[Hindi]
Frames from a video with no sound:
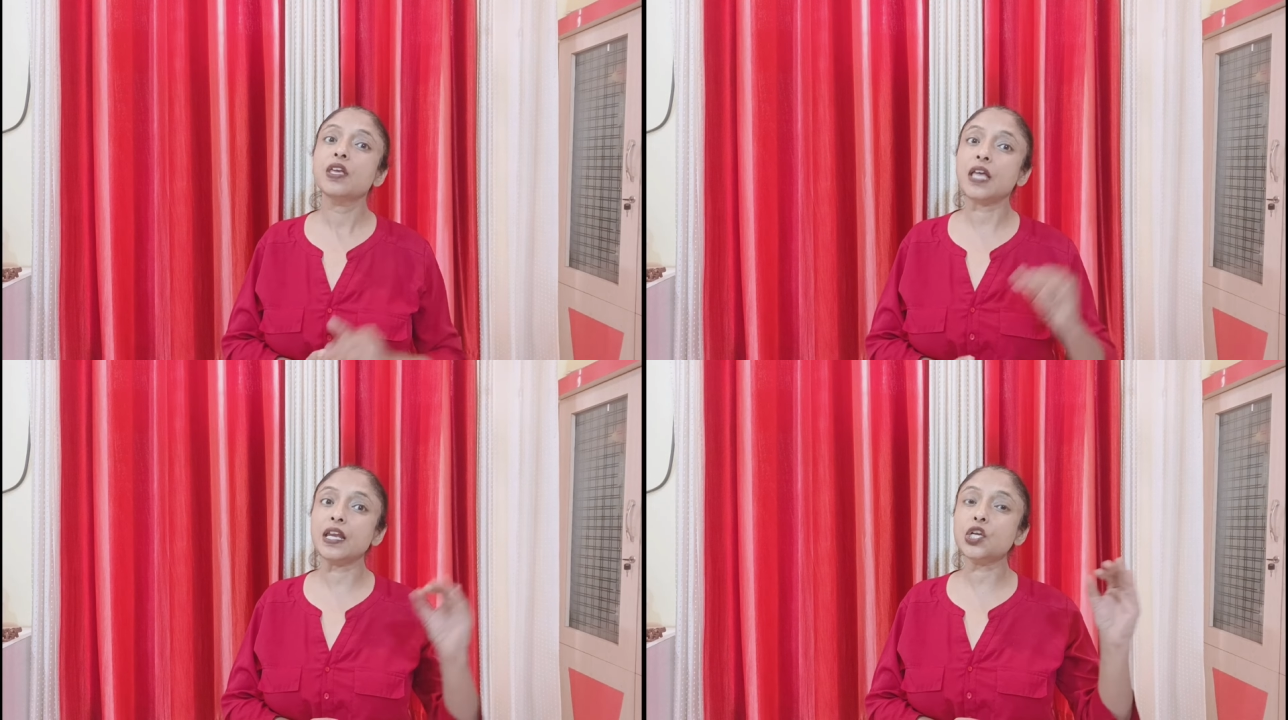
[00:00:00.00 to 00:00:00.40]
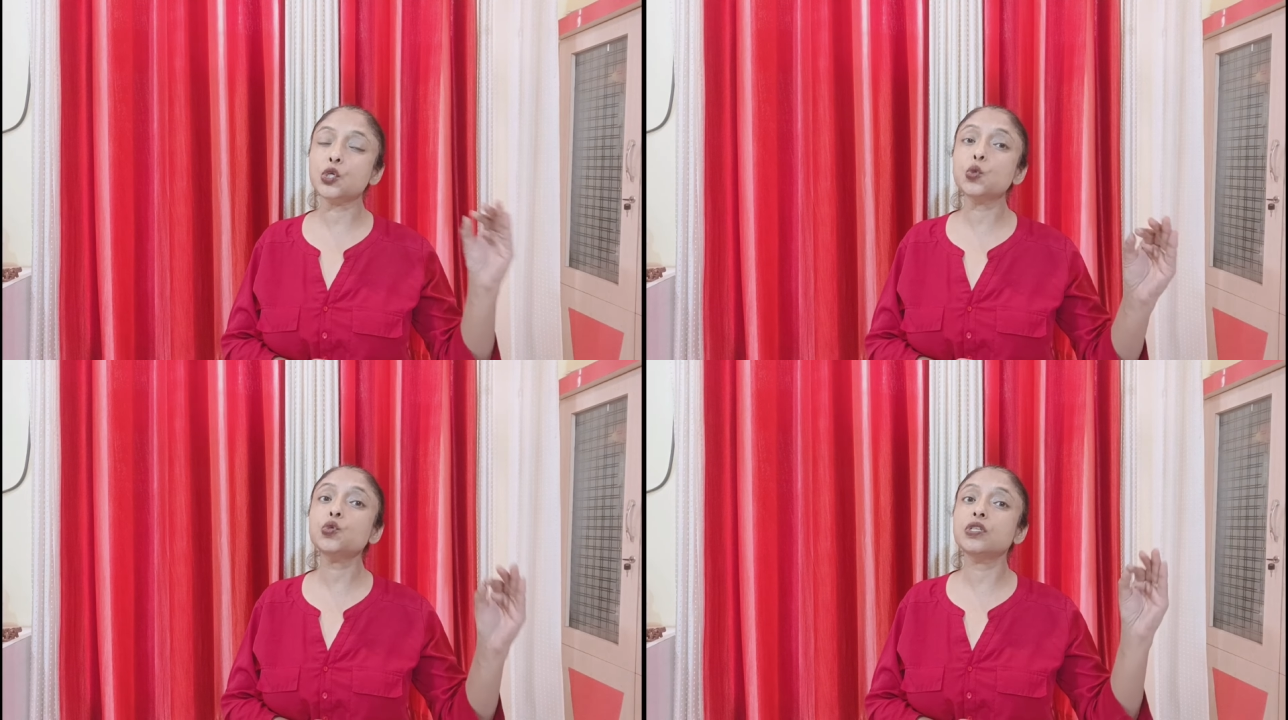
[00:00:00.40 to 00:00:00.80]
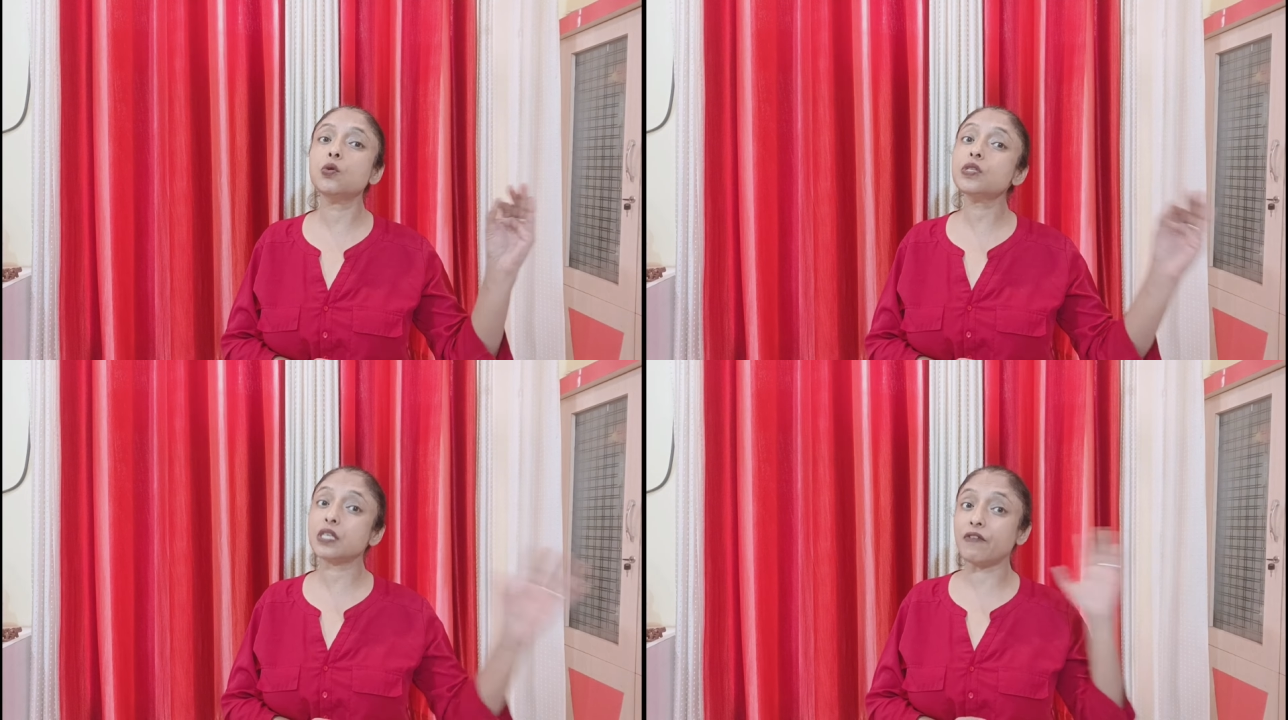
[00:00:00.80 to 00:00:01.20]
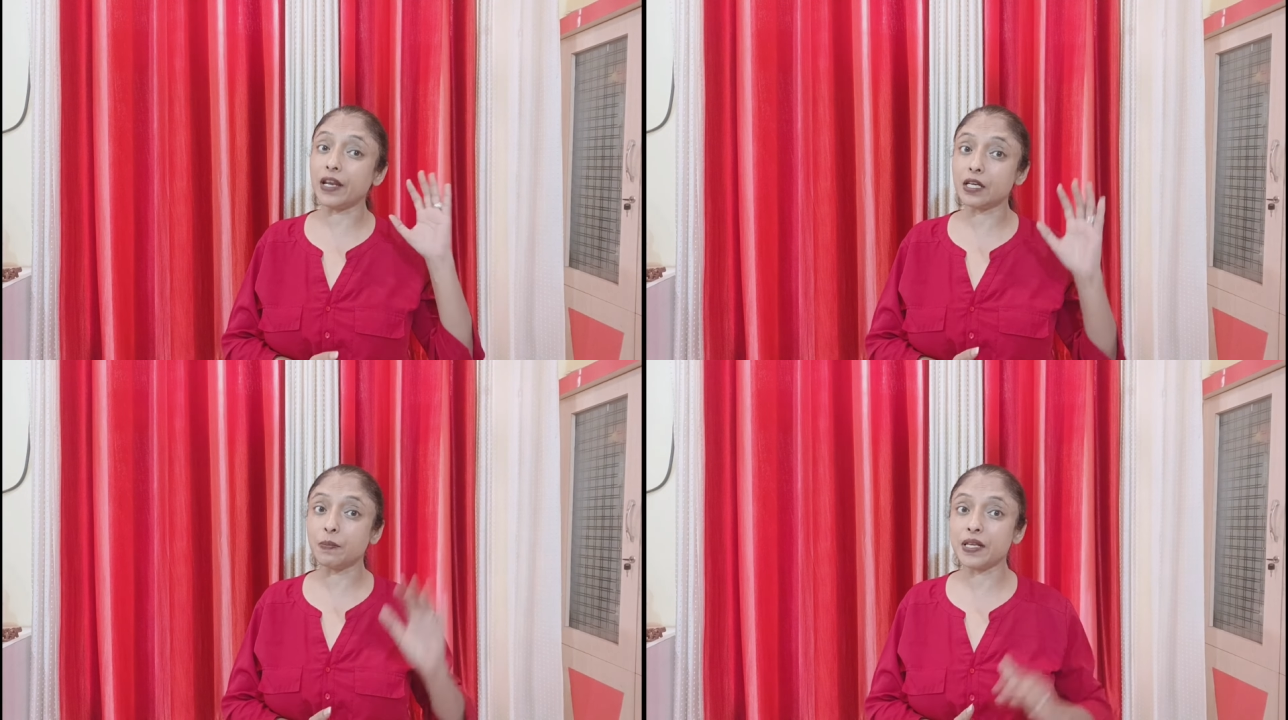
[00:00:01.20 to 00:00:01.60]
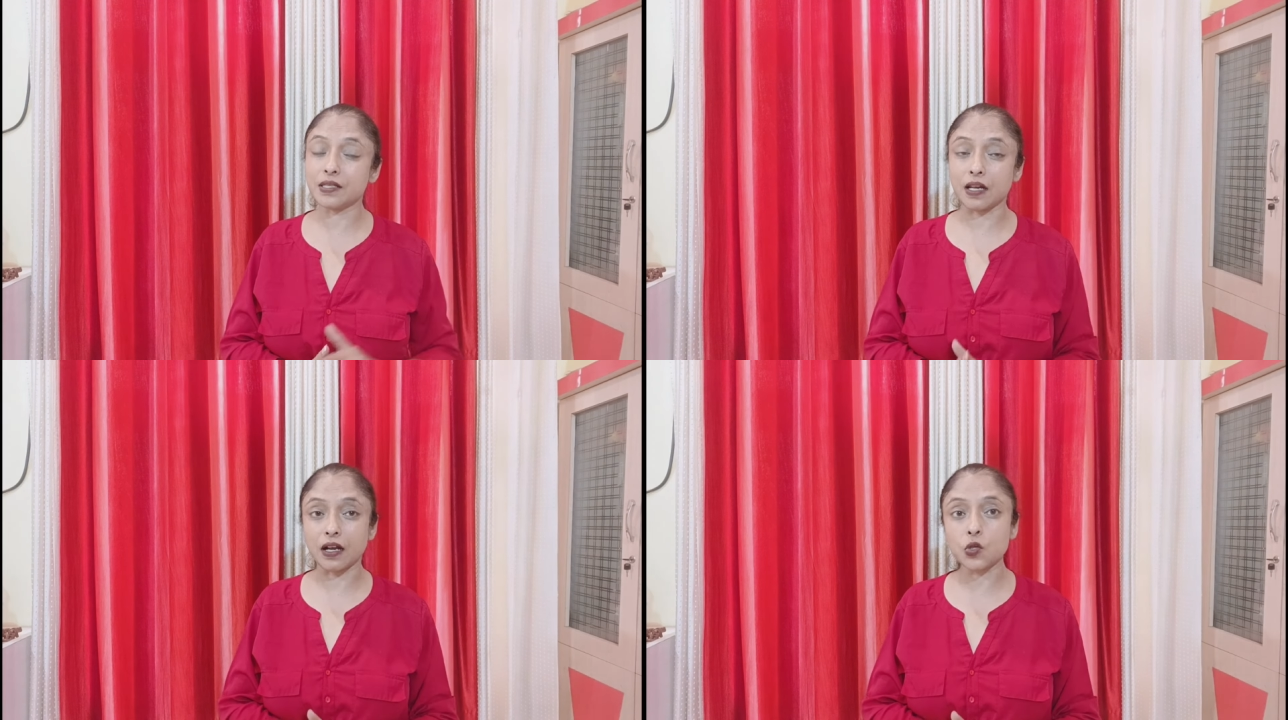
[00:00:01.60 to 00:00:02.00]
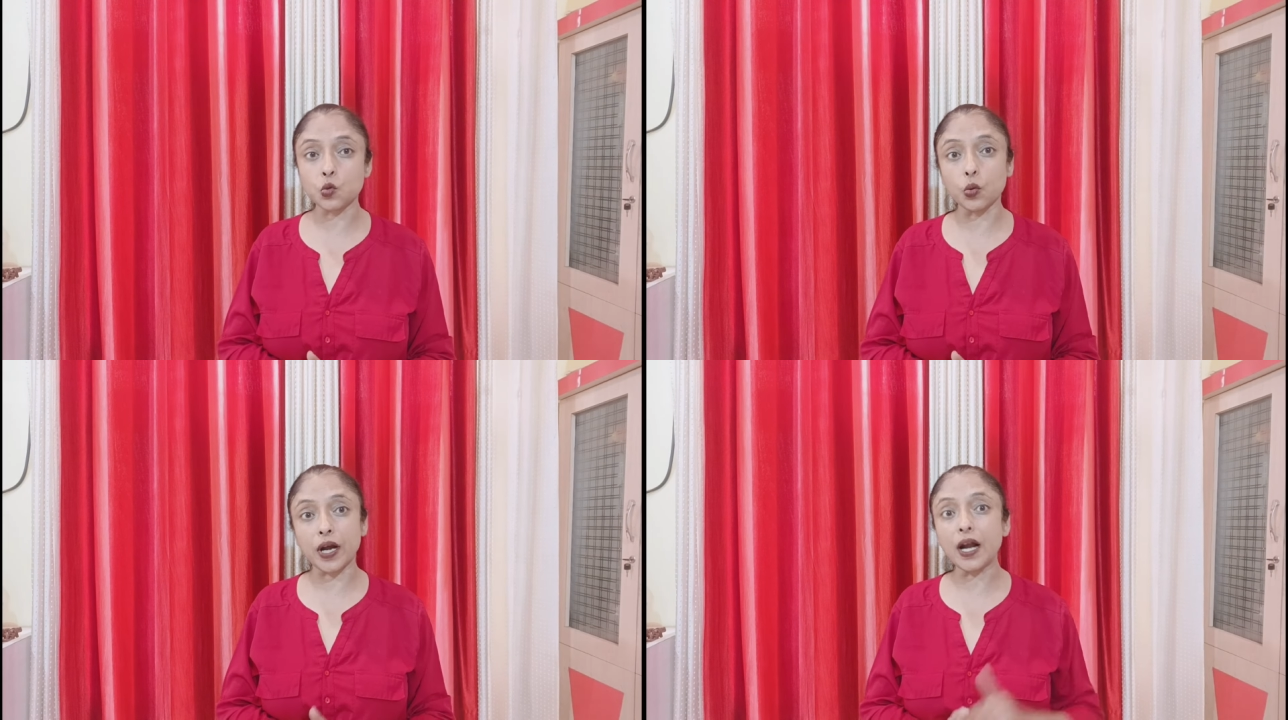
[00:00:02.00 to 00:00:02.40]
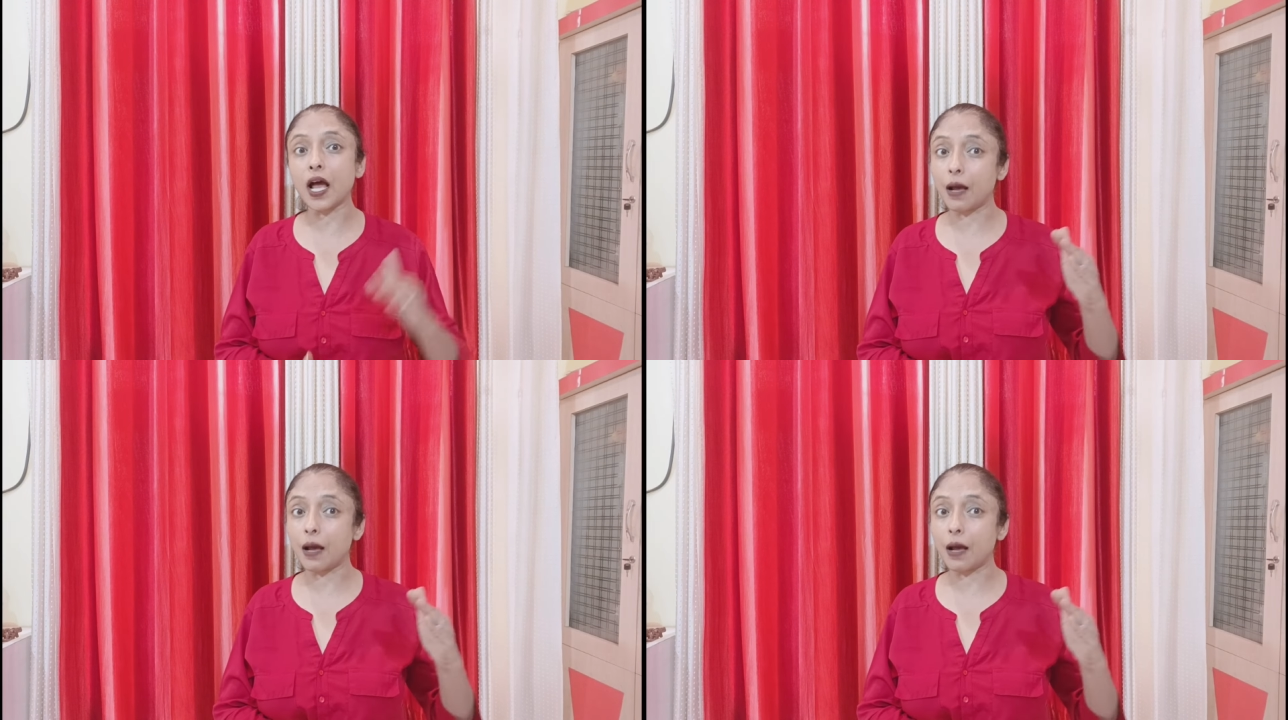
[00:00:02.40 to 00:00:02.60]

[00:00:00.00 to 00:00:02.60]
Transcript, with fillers: यानी कि 2078 में इस तरह का ग्रहण